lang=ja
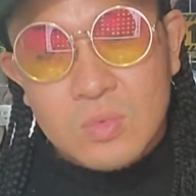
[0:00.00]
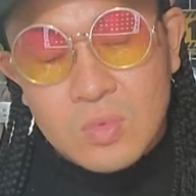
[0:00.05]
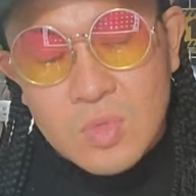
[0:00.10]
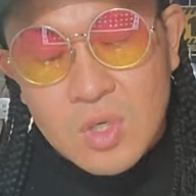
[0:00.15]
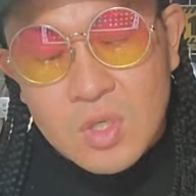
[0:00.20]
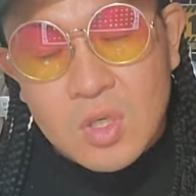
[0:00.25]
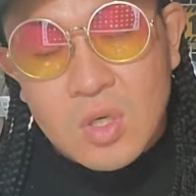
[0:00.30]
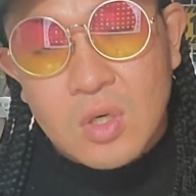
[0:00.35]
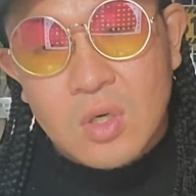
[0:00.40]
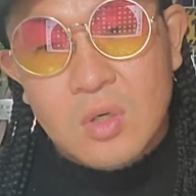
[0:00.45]

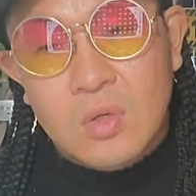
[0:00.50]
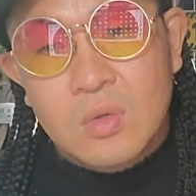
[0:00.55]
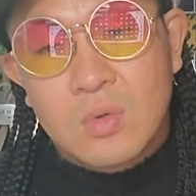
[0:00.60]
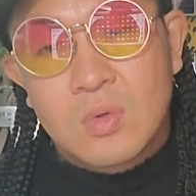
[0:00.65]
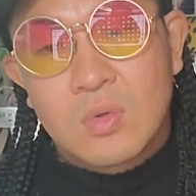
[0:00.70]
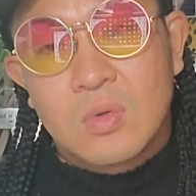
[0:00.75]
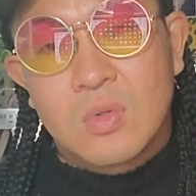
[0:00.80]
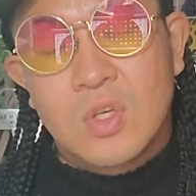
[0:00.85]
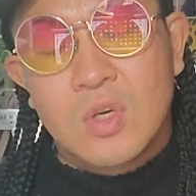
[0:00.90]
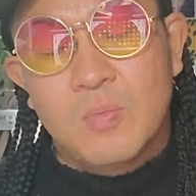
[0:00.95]
なんか、
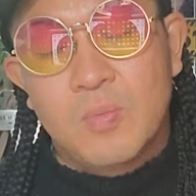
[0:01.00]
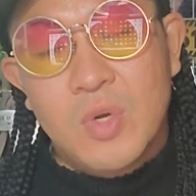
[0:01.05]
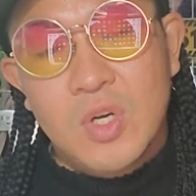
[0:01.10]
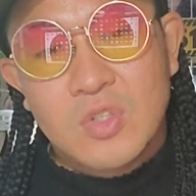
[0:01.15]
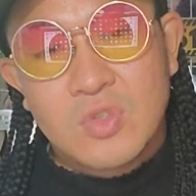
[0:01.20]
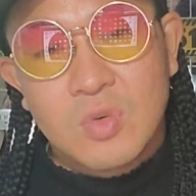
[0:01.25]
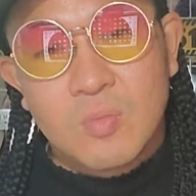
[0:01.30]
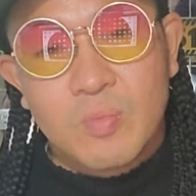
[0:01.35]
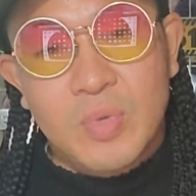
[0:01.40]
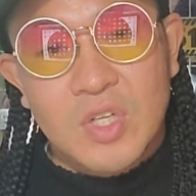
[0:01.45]
やっぱ
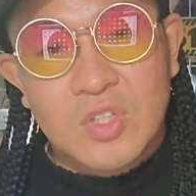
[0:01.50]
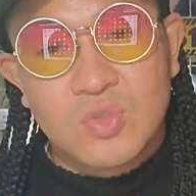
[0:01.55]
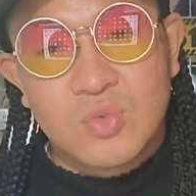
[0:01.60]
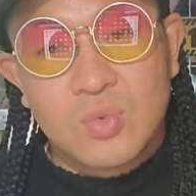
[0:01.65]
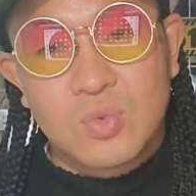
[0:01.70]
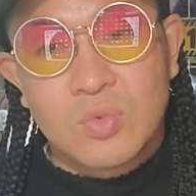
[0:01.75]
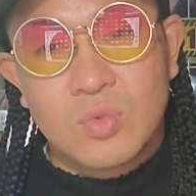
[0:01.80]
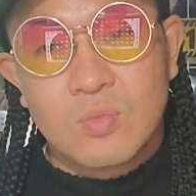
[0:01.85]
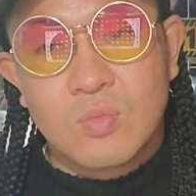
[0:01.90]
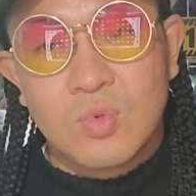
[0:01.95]
りその罰
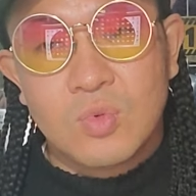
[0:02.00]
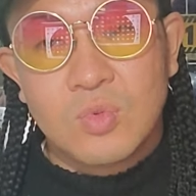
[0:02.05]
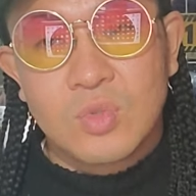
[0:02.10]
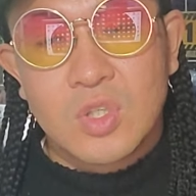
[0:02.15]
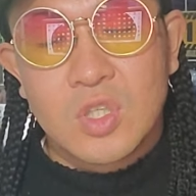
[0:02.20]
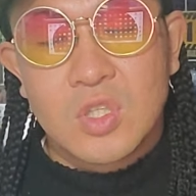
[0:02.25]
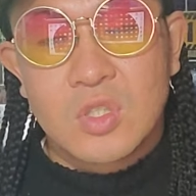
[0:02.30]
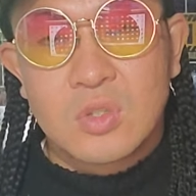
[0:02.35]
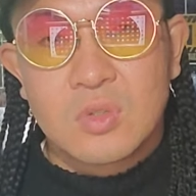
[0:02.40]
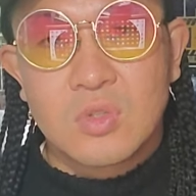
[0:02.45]
則をもっと
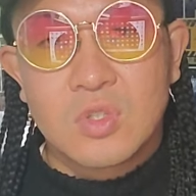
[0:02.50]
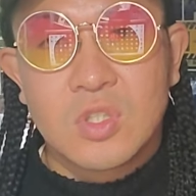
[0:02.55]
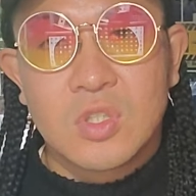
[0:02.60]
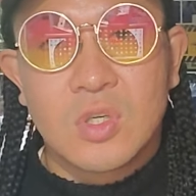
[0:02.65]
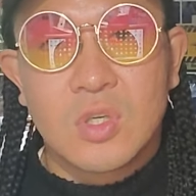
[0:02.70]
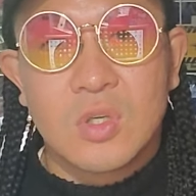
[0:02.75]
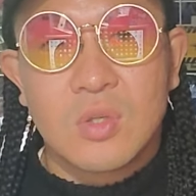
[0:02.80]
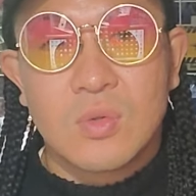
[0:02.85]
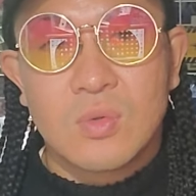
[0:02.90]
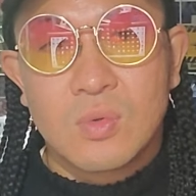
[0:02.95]
きつくし
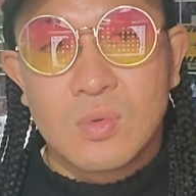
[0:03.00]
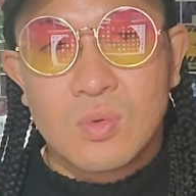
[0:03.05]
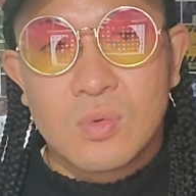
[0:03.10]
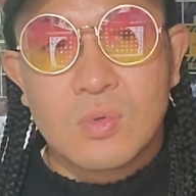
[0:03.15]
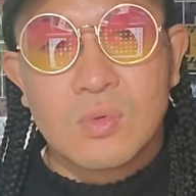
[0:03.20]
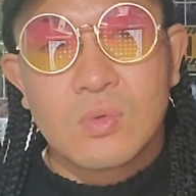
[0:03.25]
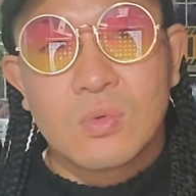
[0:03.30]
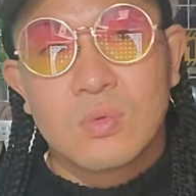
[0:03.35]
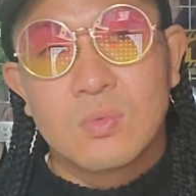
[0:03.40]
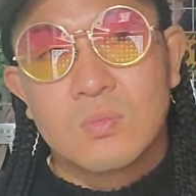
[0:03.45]
ない
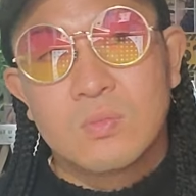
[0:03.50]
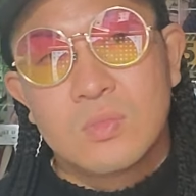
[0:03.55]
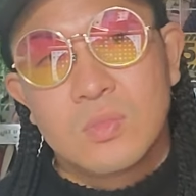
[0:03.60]
と、